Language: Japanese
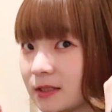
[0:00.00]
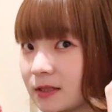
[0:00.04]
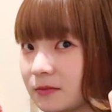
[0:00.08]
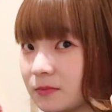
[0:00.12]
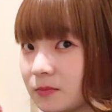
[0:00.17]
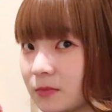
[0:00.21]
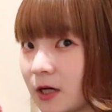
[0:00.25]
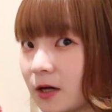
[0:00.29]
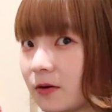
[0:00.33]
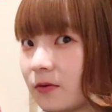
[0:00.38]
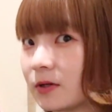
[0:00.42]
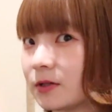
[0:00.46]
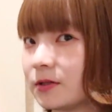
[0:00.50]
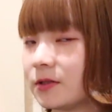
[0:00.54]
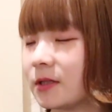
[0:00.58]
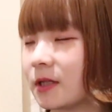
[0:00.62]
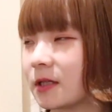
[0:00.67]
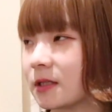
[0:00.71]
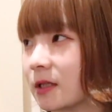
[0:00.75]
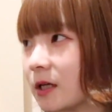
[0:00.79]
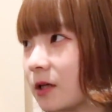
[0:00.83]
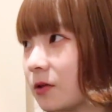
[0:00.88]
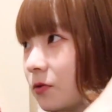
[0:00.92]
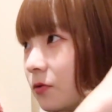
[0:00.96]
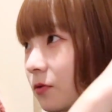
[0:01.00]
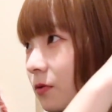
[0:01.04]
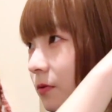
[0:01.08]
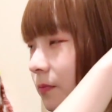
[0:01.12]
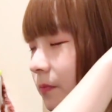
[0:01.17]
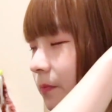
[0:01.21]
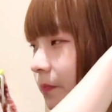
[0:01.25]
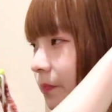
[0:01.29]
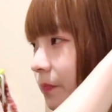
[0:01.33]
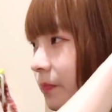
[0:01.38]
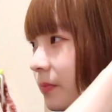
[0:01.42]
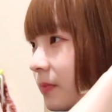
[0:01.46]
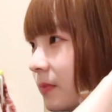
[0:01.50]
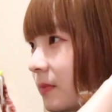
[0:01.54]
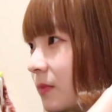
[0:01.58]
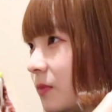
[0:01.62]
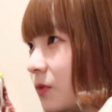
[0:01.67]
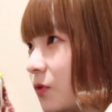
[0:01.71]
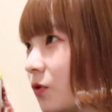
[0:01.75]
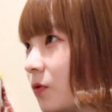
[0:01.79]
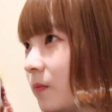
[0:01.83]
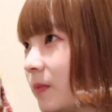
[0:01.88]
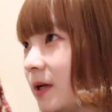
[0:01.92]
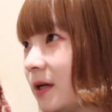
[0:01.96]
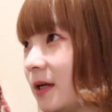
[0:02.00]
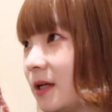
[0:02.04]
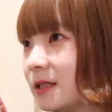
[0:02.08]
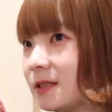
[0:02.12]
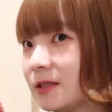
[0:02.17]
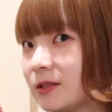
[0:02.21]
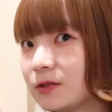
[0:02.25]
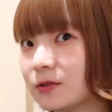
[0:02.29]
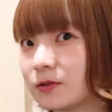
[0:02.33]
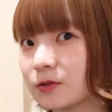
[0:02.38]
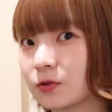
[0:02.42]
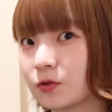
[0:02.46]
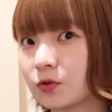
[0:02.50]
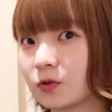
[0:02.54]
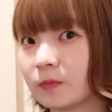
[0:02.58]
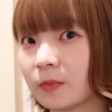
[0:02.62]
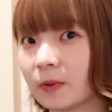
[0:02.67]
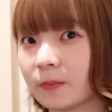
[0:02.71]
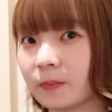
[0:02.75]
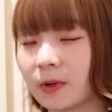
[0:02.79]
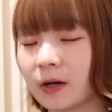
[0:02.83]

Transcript: が悪いんですけど止めれずそのま